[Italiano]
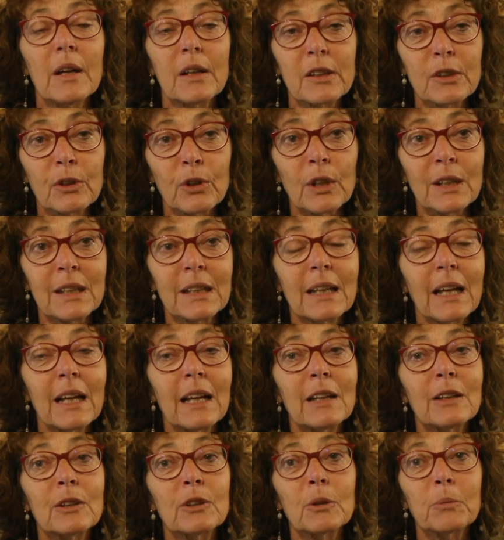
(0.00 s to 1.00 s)
sto
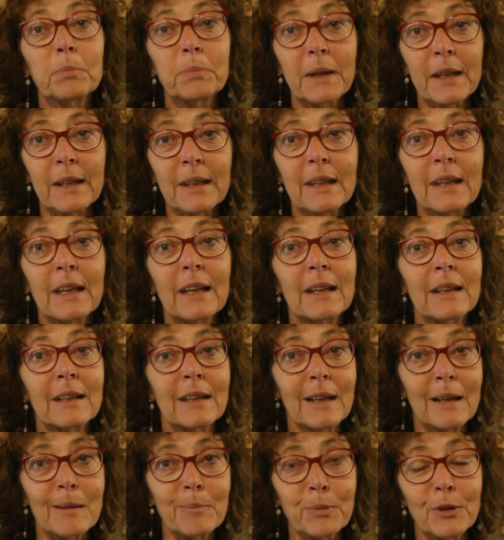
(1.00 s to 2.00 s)
attento perché
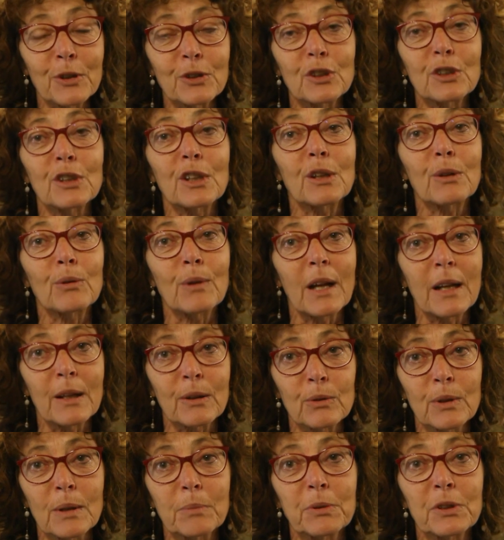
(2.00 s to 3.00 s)
nel rapporto sessuale
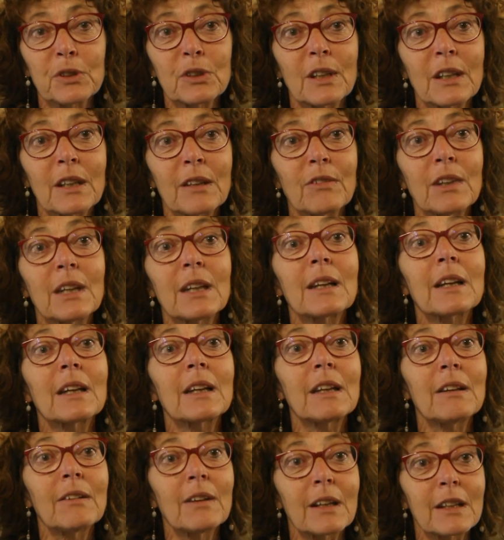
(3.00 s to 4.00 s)
con una persona che viene
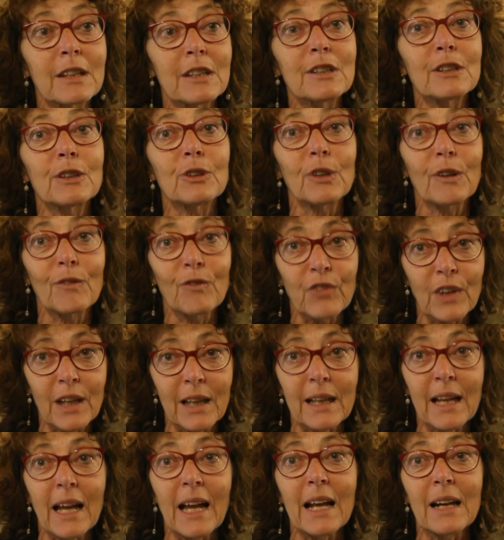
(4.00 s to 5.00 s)
negativa rischio di
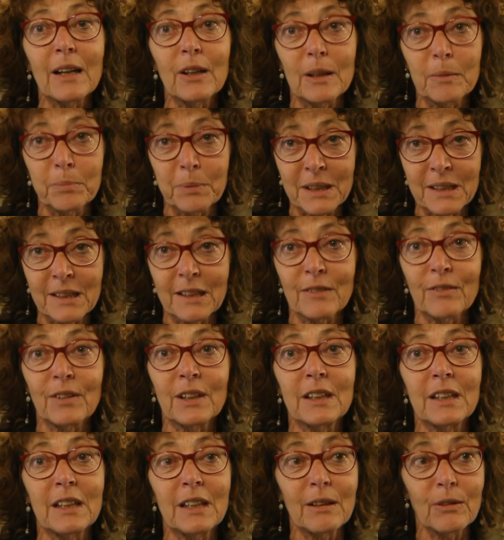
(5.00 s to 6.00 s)
infettarlo, il
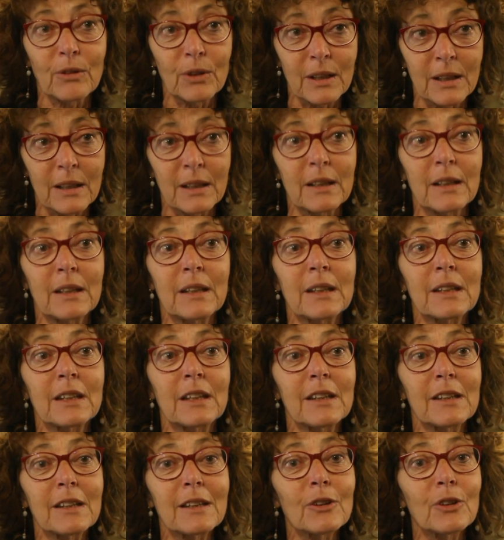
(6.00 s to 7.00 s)
preservativo, le, le
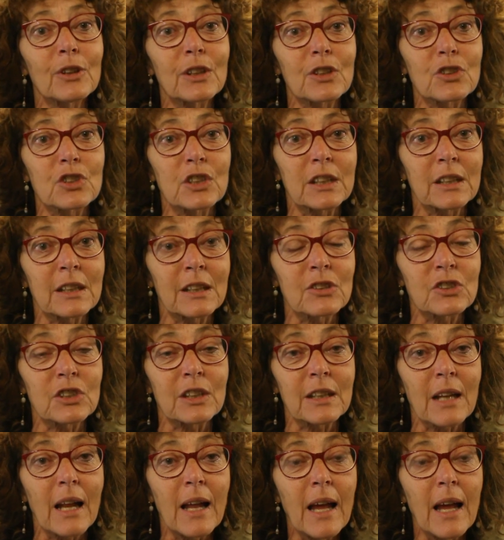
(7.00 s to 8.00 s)
attenzioni eccetera eccetera.